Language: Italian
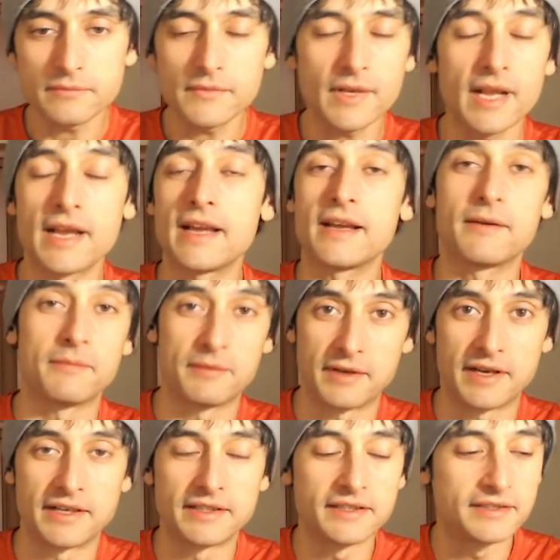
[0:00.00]
È un
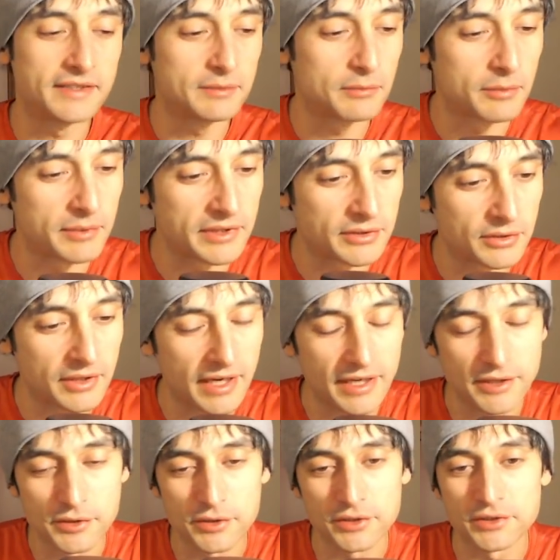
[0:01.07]
grandissimo
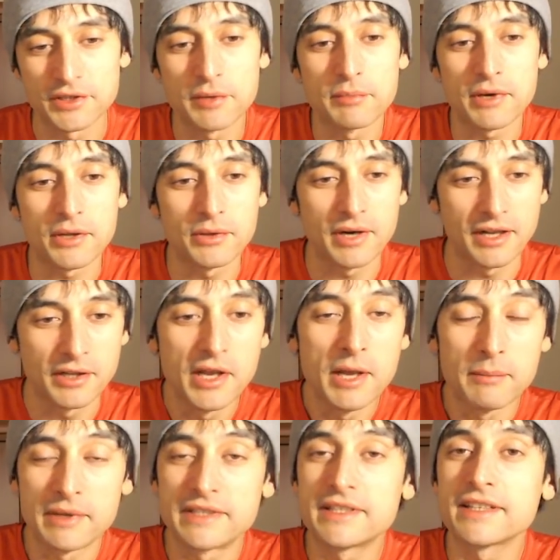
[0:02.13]
personaggio, l'ho sempre adorato.
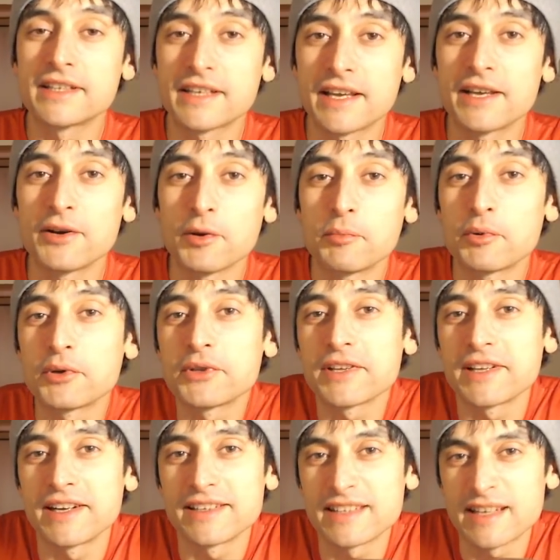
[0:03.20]
Pensate che l'ho portato
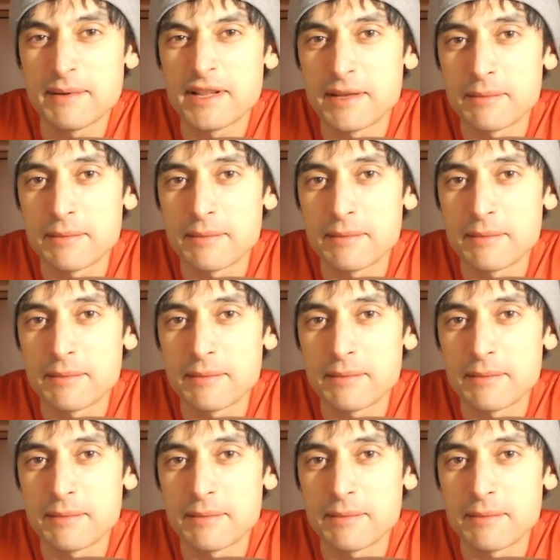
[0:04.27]
all'esame di